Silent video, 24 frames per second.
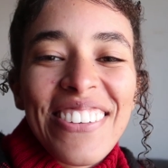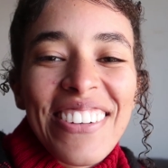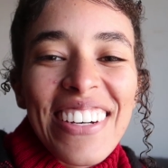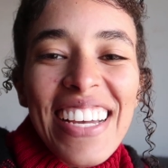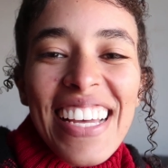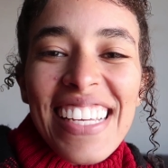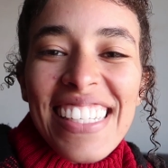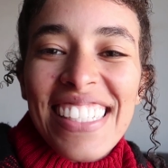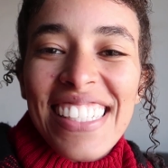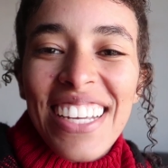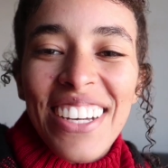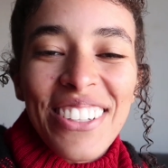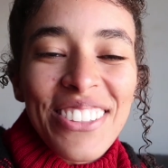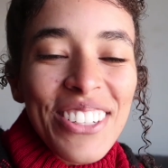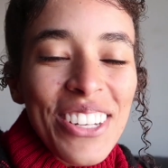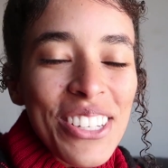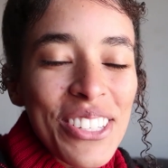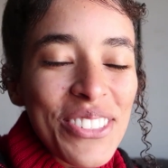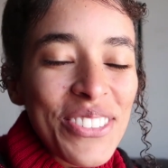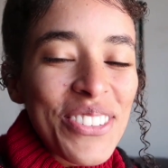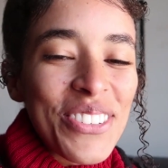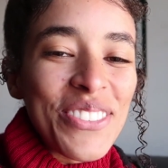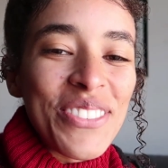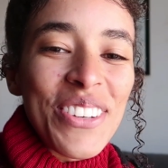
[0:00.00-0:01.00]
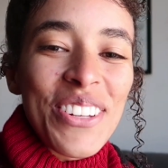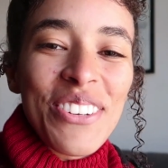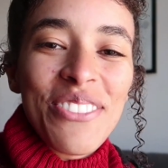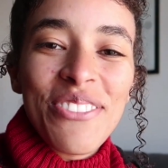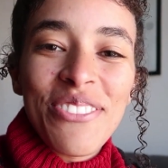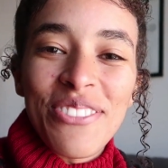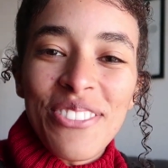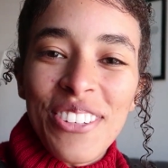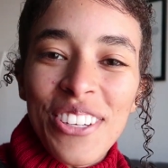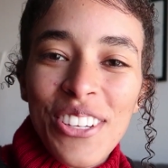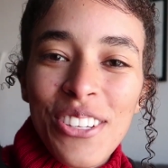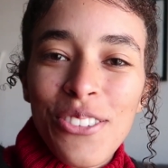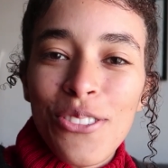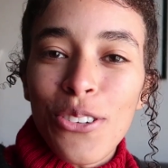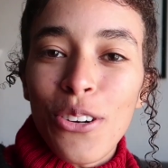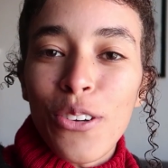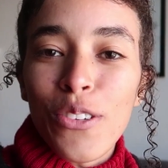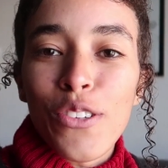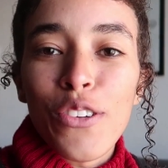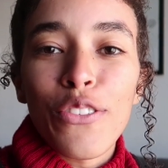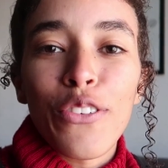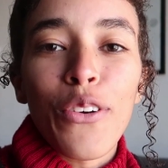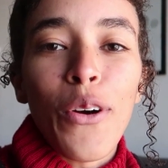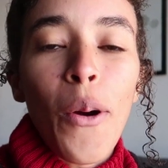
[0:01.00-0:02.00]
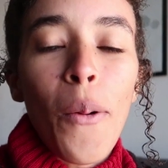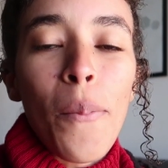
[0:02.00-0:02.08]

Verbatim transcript: Este é o nosso primeiro vídeo onde eu vou